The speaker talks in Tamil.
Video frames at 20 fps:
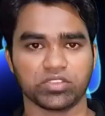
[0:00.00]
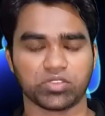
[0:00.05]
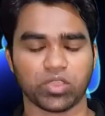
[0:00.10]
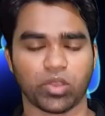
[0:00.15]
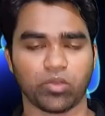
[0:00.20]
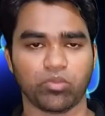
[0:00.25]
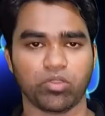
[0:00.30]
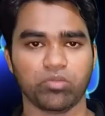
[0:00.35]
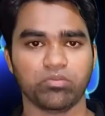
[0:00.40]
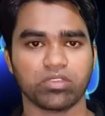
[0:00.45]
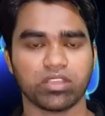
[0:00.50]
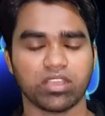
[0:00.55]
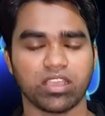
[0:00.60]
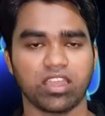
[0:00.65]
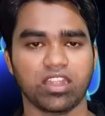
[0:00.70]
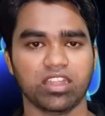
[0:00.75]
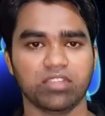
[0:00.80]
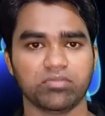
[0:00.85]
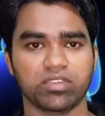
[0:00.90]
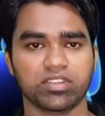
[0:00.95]
என்று சொல்வோம்
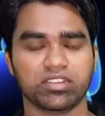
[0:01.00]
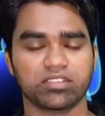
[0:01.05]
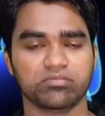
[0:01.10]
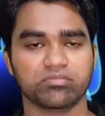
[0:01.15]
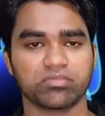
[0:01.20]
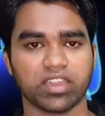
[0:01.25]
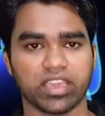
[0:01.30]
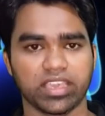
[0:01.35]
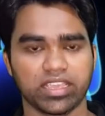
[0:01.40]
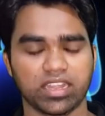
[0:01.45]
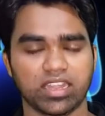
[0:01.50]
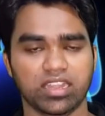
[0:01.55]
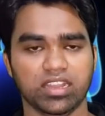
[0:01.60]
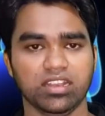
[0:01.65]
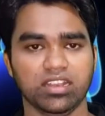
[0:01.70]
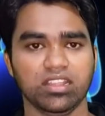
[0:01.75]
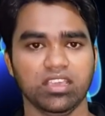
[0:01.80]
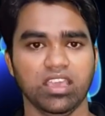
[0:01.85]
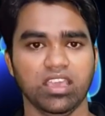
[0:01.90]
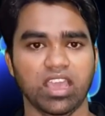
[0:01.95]
கால் மற்றும்
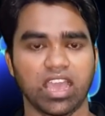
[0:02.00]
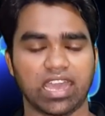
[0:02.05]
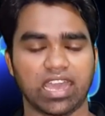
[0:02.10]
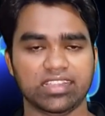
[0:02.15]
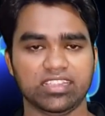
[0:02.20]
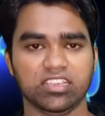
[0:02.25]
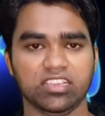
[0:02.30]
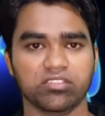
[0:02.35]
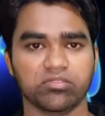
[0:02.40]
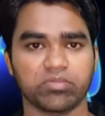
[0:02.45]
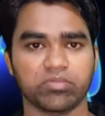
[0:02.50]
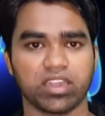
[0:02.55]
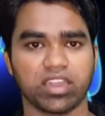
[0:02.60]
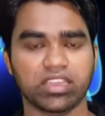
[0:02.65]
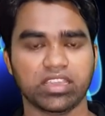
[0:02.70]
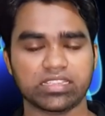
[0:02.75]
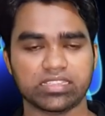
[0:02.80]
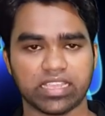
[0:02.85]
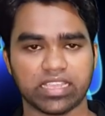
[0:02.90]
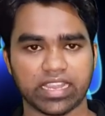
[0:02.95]
கைகளில்
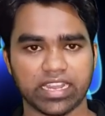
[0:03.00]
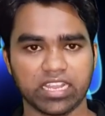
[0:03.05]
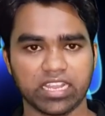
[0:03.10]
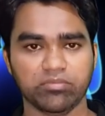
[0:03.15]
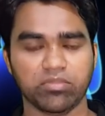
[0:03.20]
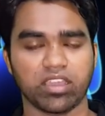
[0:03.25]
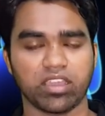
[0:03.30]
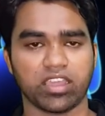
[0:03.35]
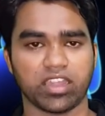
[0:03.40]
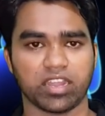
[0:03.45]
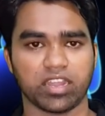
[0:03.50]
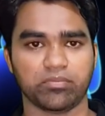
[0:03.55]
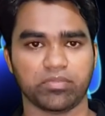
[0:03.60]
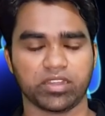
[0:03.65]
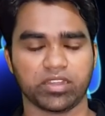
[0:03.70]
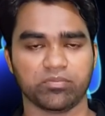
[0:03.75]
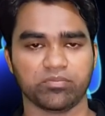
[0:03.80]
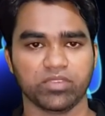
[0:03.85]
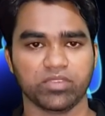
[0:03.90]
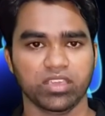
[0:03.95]
அதிகமாக இந்த எடிமா
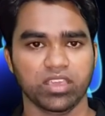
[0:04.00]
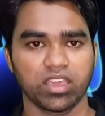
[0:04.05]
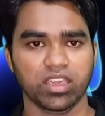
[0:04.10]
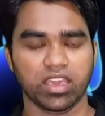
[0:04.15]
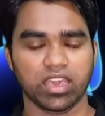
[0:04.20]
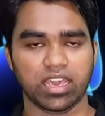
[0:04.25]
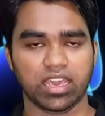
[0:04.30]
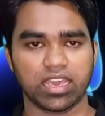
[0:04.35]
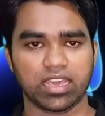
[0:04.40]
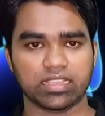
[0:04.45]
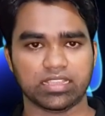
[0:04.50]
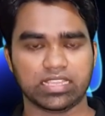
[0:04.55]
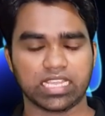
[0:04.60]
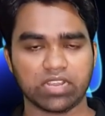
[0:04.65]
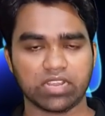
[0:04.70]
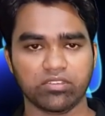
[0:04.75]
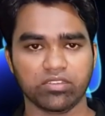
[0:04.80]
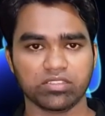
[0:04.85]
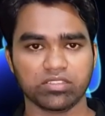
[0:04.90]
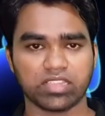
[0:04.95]
காணப்படும்
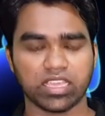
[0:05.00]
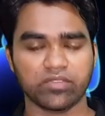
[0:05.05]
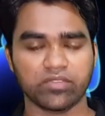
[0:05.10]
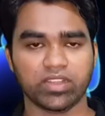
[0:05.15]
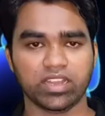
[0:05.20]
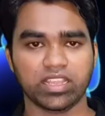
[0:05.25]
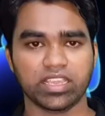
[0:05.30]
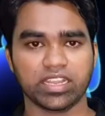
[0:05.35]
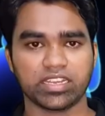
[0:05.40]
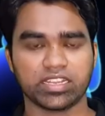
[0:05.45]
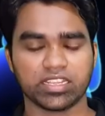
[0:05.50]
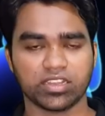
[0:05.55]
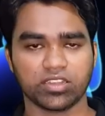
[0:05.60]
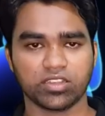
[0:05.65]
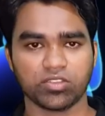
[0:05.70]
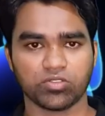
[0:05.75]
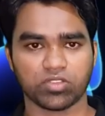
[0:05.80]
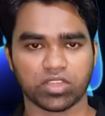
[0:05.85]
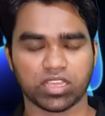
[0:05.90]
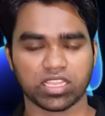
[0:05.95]
திரவத்தை
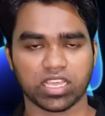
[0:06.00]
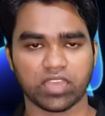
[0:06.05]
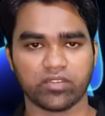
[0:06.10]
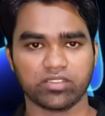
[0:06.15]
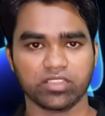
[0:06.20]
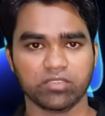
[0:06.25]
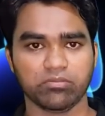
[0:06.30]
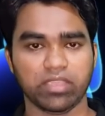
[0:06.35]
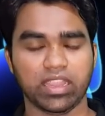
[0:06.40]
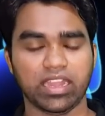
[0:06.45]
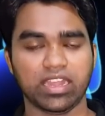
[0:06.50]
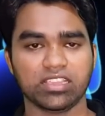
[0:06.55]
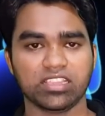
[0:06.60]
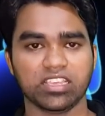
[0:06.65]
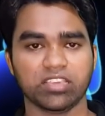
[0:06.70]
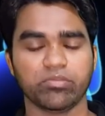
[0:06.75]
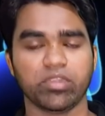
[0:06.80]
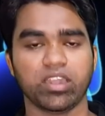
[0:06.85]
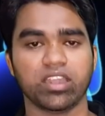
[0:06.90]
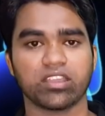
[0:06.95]
வெளியேற்றுகின்ற ஒரு அதாவது
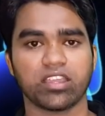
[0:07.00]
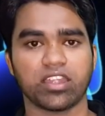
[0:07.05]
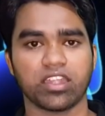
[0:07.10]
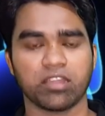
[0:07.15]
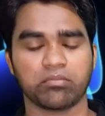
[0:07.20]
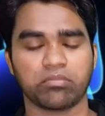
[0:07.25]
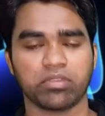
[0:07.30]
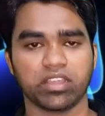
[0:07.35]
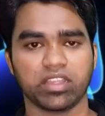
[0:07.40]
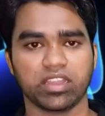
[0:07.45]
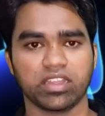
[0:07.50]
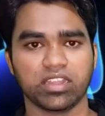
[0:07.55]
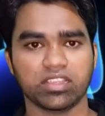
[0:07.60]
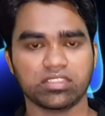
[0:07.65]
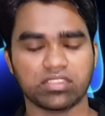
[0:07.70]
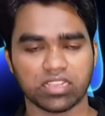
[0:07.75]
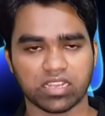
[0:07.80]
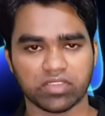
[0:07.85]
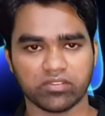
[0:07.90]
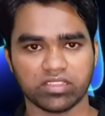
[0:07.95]
மேலதிகமாக
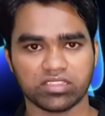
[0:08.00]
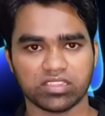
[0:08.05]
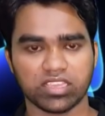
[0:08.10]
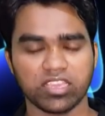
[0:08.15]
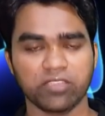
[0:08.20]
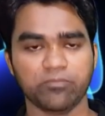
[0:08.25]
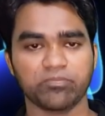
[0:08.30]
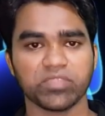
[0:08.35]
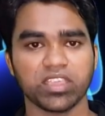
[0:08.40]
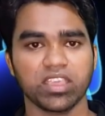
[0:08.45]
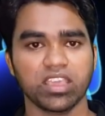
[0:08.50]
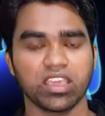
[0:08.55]
காணப்படுகின்ற திரவத்தை